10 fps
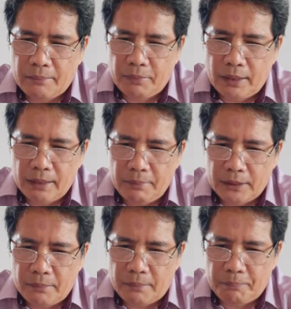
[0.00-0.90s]
ang ibig
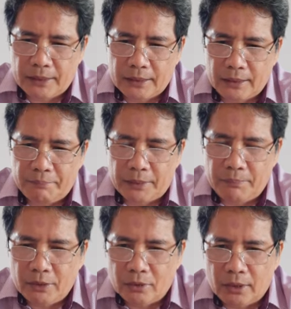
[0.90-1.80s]
sabihin ng prescriptive,
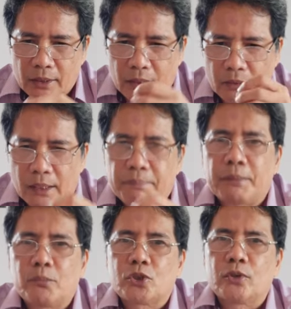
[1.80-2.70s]
ito talaga yung dapat
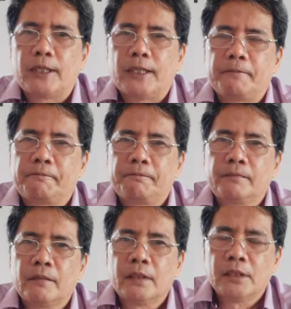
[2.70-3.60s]
mong sundin.
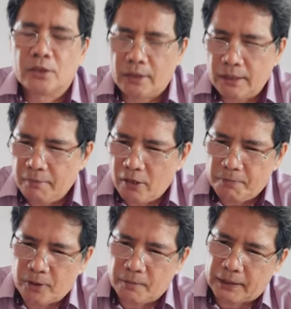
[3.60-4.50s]
So, halimbawa
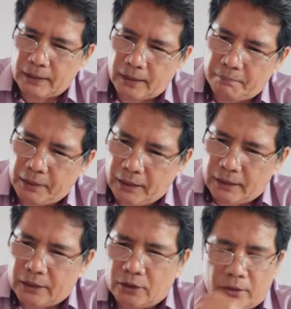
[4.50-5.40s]
po, pag sinabi ni
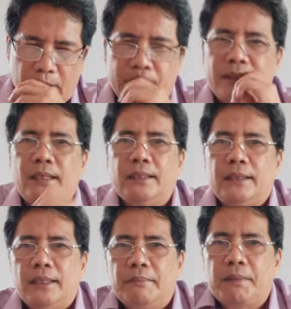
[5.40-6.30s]
Jesus Christ ay
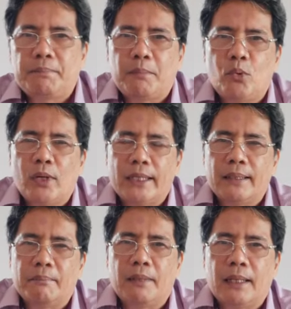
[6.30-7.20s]
siya nagpapabuhay
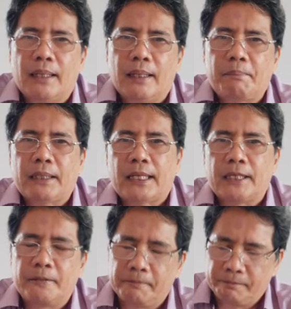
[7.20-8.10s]
ng mga patay,
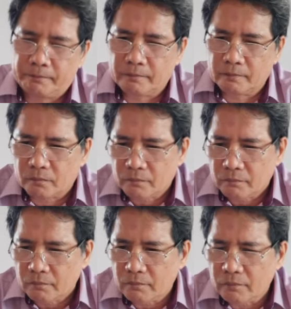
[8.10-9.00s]

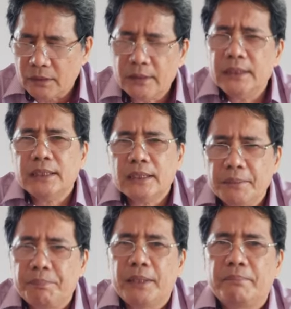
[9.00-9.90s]

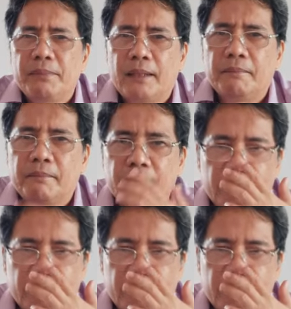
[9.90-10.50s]
descriptive yan.